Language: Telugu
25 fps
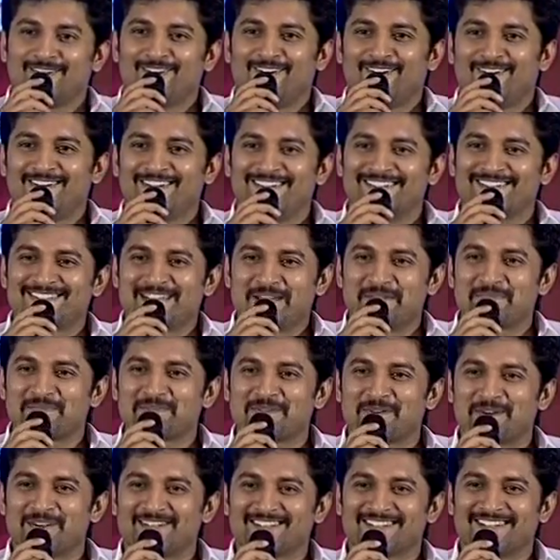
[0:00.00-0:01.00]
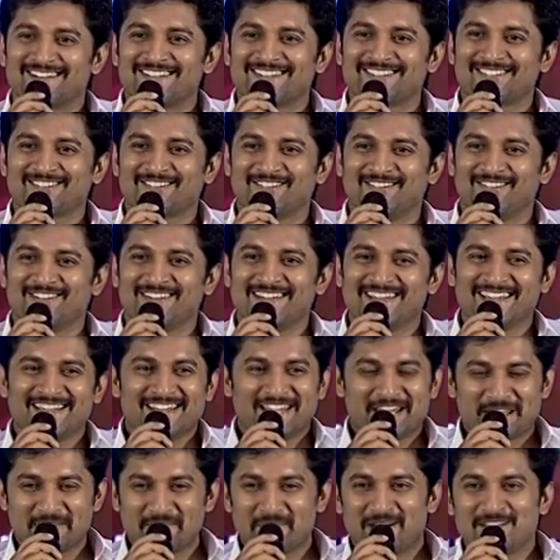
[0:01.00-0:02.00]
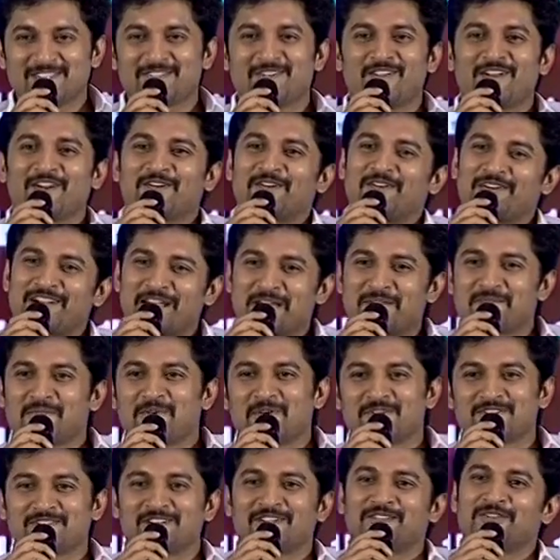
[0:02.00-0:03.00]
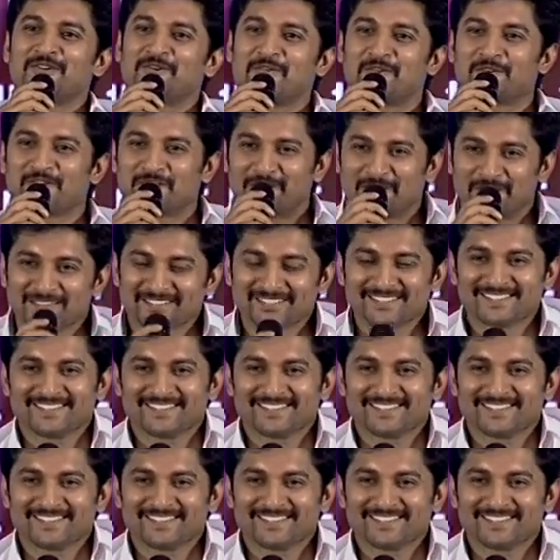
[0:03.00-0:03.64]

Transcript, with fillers: ఆల్ హిస్ ఎపిసోడ్స్ అని సో ఈ మధ్యలో ఎక్కడో టైం కోసం ఎదుక్కుంటున్నాం